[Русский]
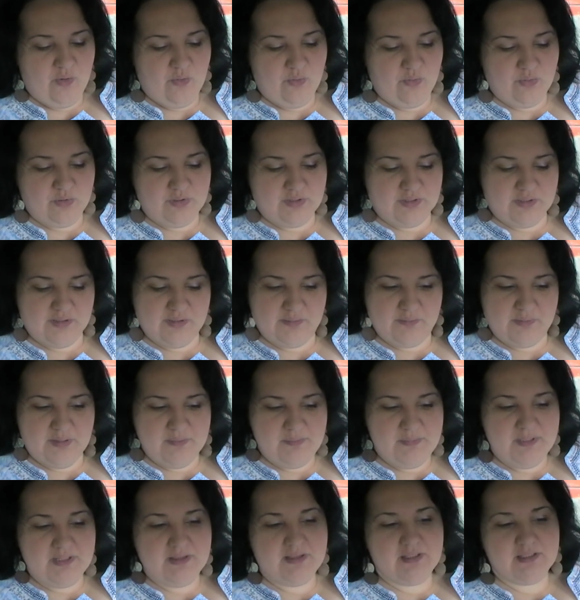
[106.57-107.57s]
от
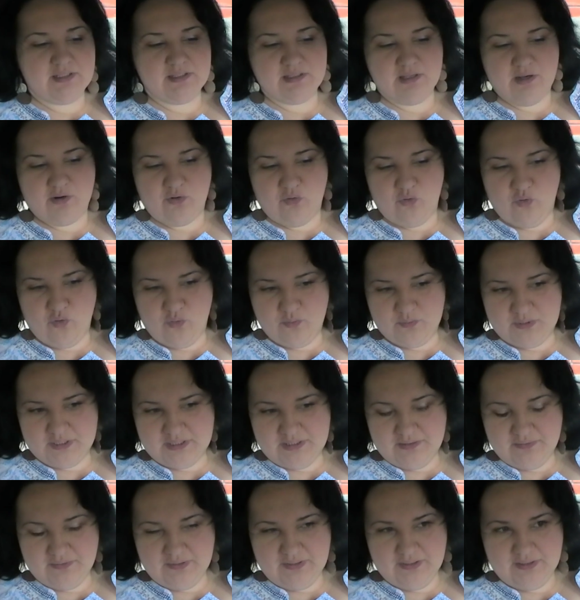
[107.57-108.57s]
момента
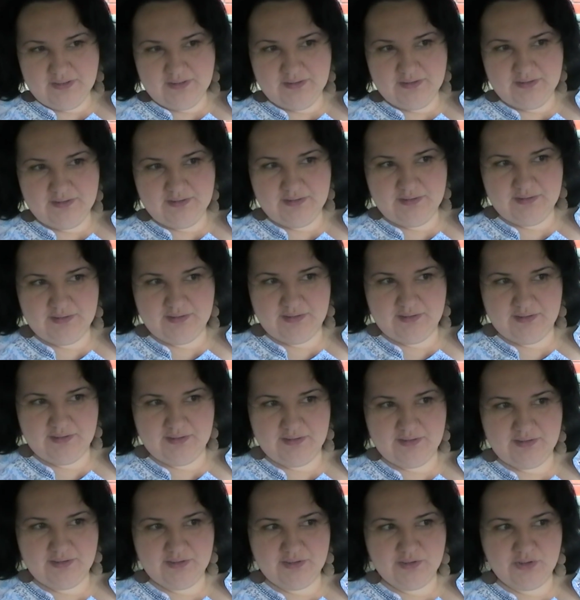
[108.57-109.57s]
знакомства
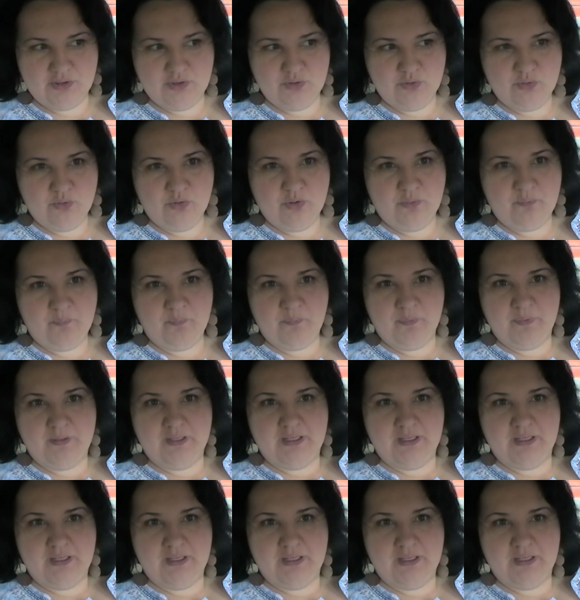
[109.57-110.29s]
до